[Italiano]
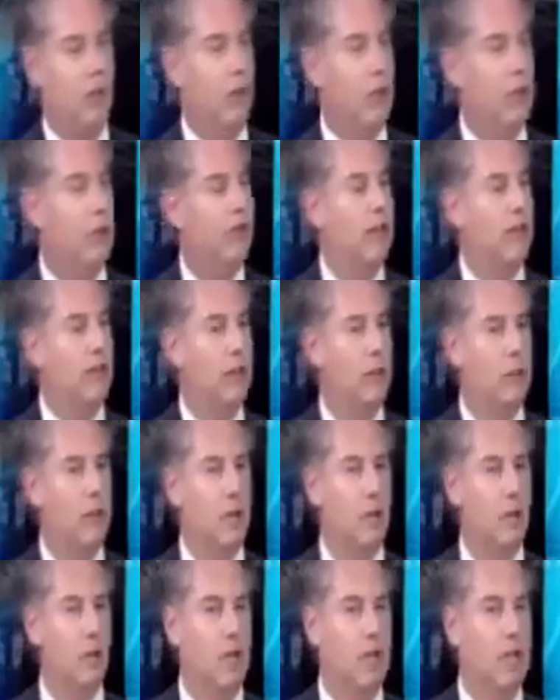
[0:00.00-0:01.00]
con elevata
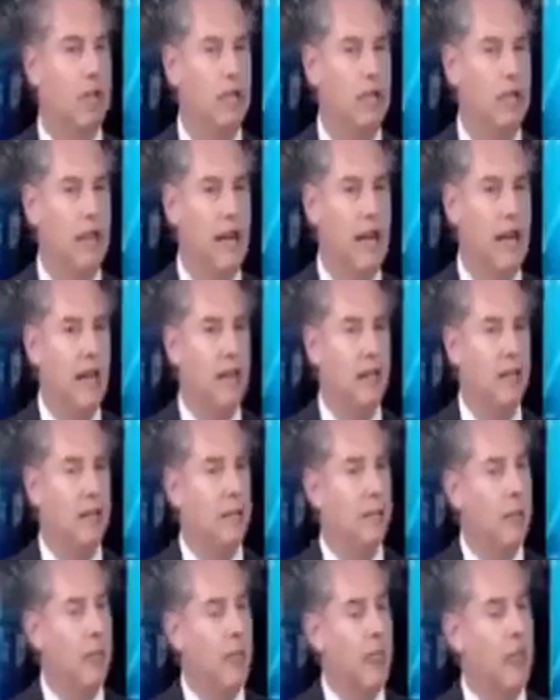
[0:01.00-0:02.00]
personalità
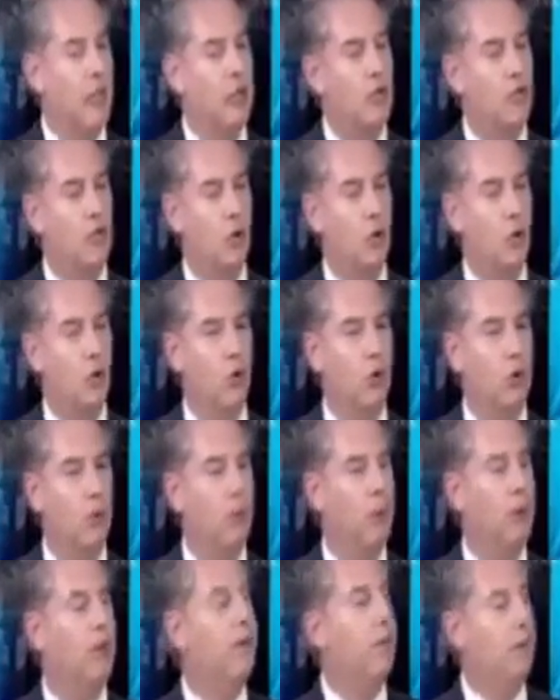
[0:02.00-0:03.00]
sono
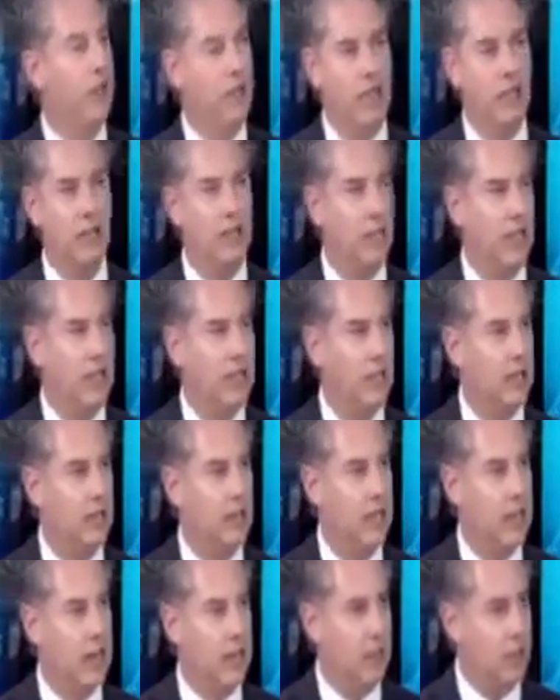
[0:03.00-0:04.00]
preferite
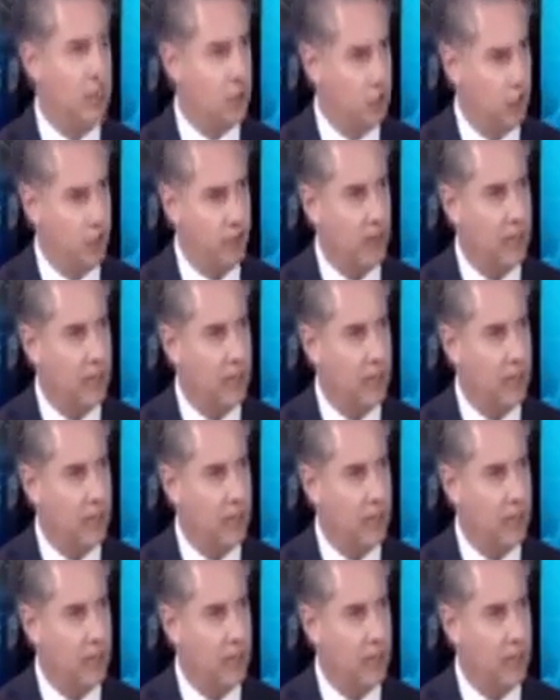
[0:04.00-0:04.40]
dalla maggior